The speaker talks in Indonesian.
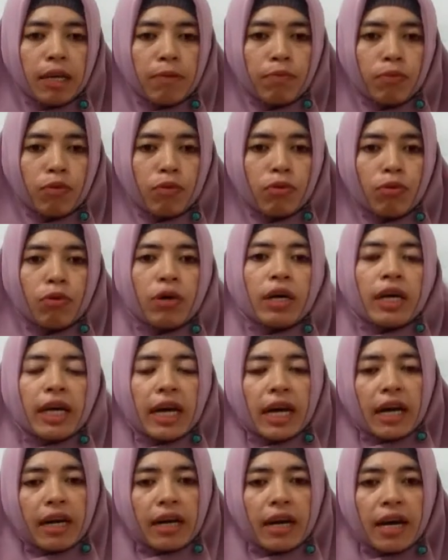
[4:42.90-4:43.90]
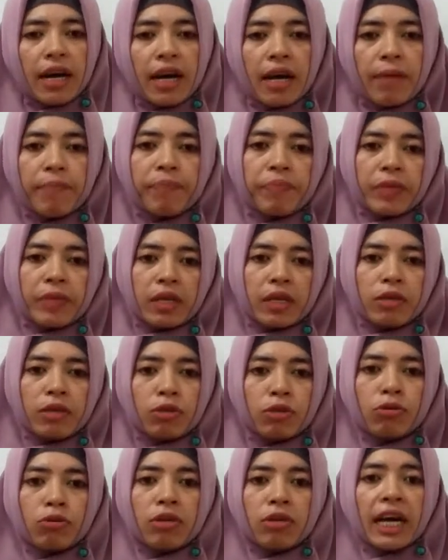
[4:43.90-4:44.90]
ibu. Karena
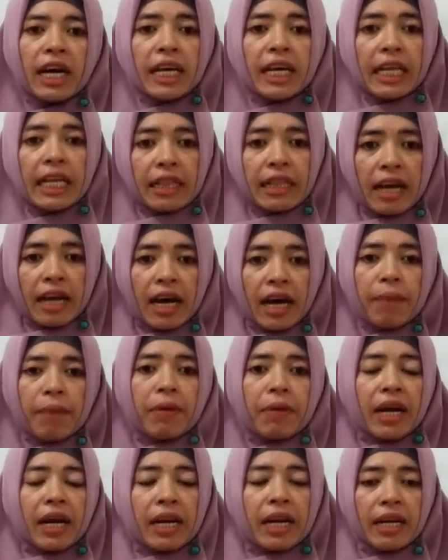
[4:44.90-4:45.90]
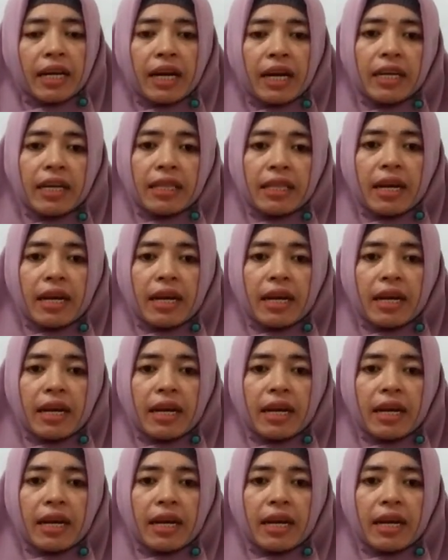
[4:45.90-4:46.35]
surga kita berada di